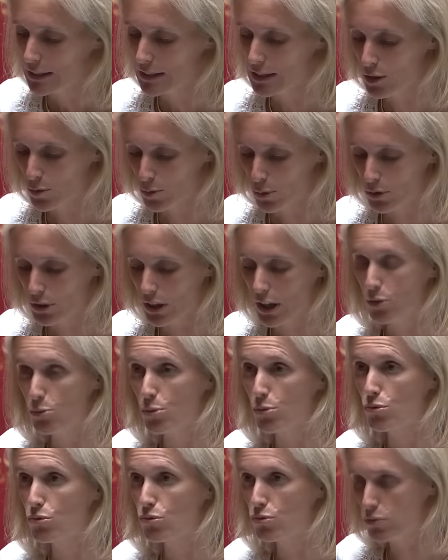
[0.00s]
disposera
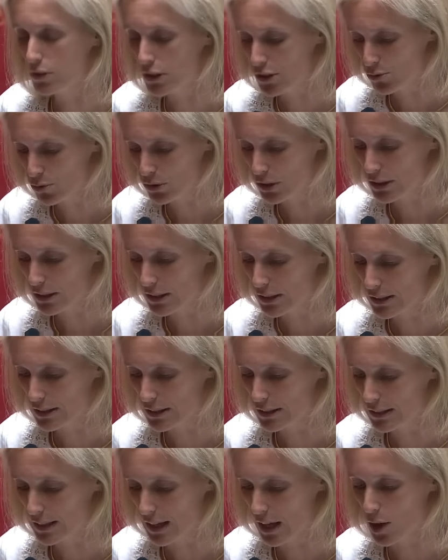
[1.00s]
de tous les outils
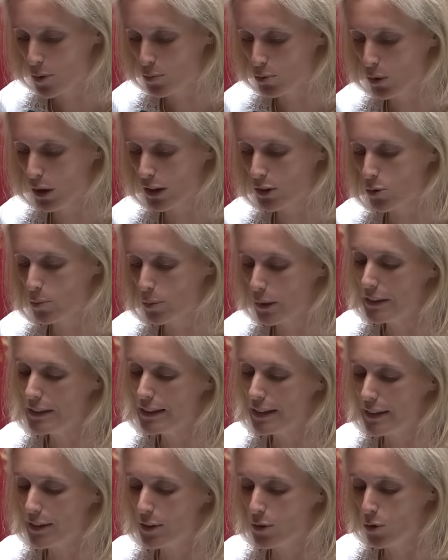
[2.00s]
nécessaires pour
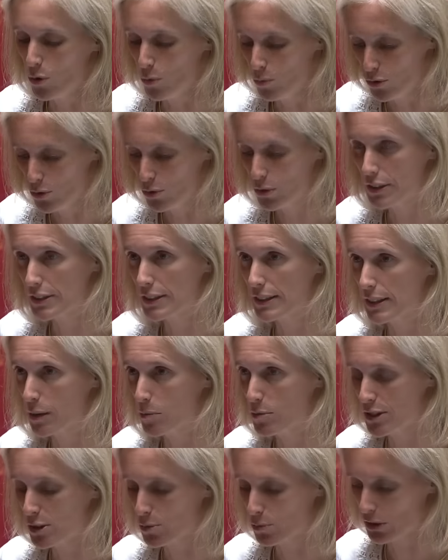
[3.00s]
accompagner au mieux les
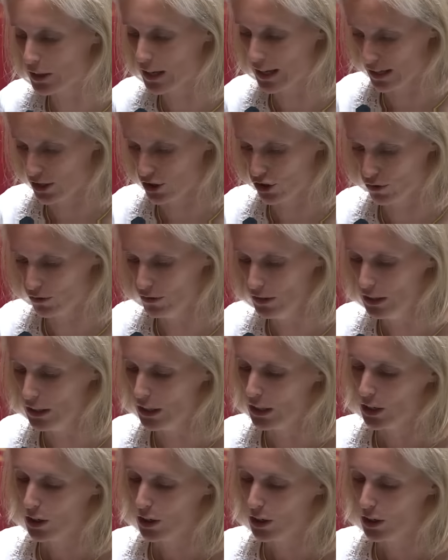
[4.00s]
établissements de la région